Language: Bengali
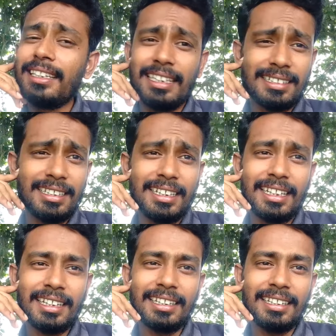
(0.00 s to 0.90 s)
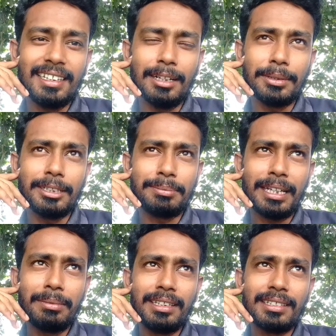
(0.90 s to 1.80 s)
এই দেশ থেকে নাকি আমাদের
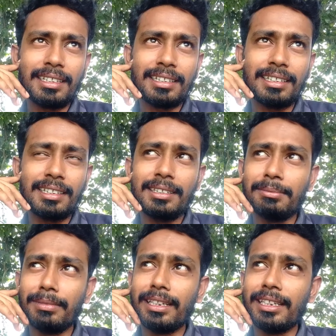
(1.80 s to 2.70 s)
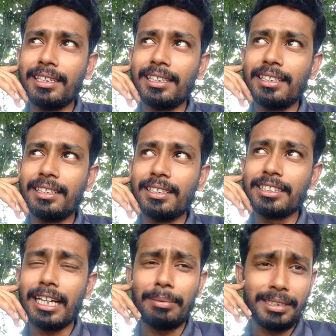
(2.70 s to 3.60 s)
প্রাইম মিনিস্টারকে মানে
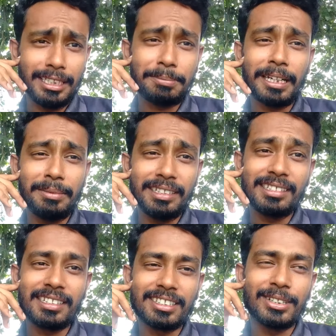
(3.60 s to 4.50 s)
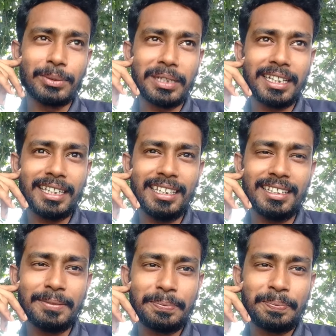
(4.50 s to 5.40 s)
সাবেক যে প্রাইম মিনিস্টার ছিল ওনাকে নাকি